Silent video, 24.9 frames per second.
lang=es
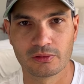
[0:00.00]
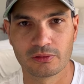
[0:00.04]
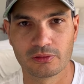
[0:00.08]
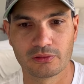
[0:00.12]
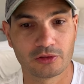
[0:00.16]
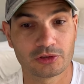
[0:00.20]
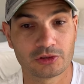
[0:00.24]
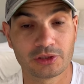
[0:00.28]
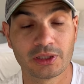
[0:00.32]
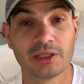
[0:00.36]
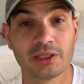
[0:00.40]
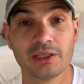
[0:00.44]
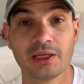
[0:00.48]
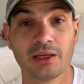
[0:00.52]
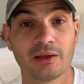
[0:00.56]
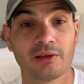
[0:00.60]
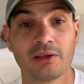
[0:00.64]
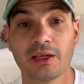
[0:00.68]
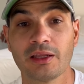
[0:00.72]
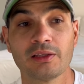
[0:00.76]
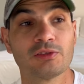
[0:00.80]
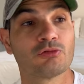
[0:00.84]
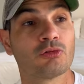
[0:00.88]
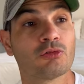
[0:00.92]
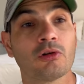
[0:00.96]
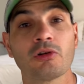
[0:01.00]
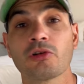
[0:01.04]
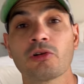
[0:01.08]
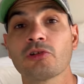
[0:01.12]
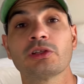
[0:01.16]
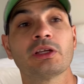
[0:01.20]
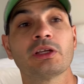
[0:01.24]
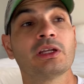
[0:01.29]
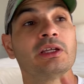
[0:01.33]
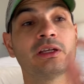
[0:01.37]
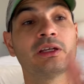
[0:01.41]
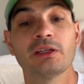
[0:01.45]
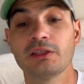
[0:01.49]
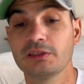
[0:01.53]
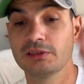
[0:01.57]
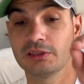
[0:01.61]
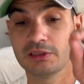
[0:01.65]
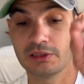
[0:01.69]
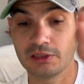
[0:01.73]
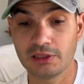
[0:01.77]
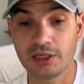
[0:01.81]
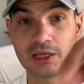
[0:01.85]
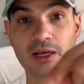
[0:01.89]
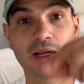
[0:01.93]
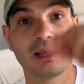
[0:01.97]
No tenía, el anzuelo no tenía ni
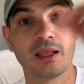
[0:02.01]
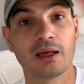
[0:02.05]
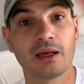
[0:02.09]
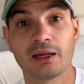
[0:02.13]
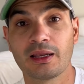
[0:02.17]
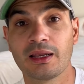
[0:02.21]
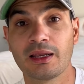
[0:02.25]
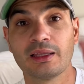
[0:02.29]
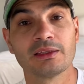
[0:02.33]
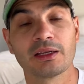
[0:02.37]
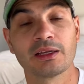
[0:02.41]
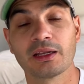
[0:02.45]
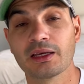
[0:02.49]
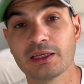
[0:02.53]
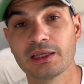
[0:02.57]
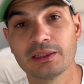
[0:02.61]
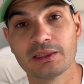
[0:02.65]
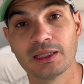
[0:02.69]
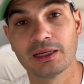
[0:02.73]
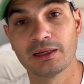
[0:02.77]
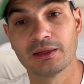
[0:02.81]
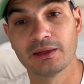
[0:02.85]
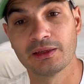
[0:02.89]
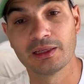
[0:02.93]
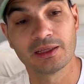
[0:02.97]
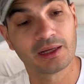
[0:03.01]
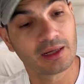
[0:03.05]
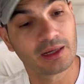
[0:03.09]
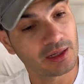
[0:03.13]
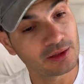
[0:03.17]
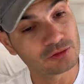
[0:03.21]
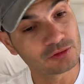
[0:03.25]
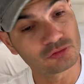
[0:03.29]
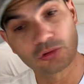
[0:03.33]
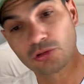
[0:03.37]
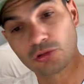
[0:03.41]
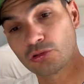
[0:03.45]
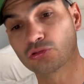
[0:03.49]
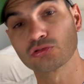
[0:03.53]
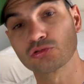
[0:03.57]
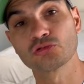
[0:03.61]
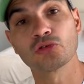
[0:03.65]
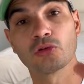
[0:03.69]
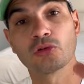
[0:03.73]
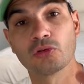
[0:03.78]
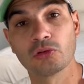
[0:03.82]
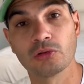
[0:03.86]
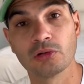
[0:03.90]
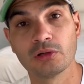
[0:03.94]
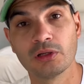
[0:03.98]
siquiera la calandradita, era el anzuelo
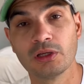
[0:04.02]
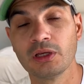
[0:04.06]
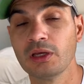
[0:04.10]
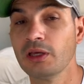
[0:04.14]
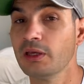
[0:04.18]
solo.